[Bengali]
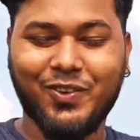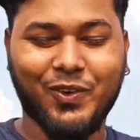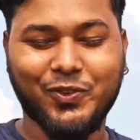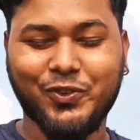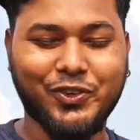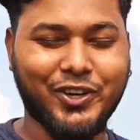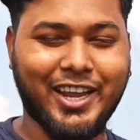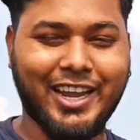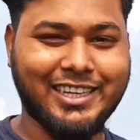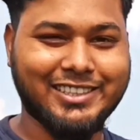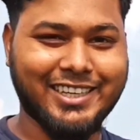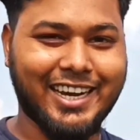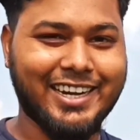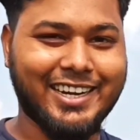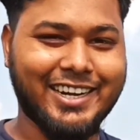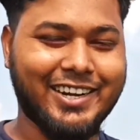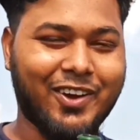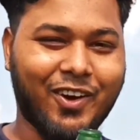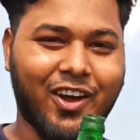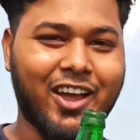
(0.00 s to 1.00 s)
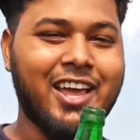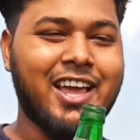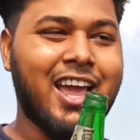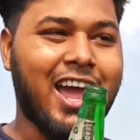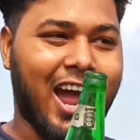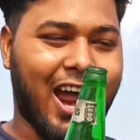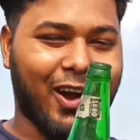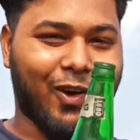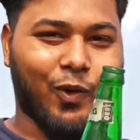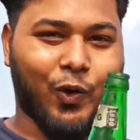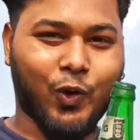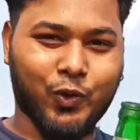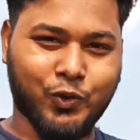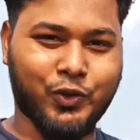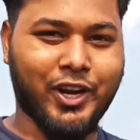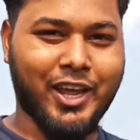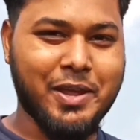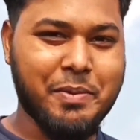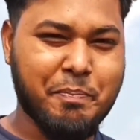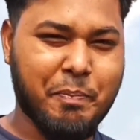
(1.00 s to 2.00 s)
কতটা এক্সাইটেড হয় আর
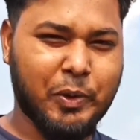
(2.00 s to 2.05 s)
কতটা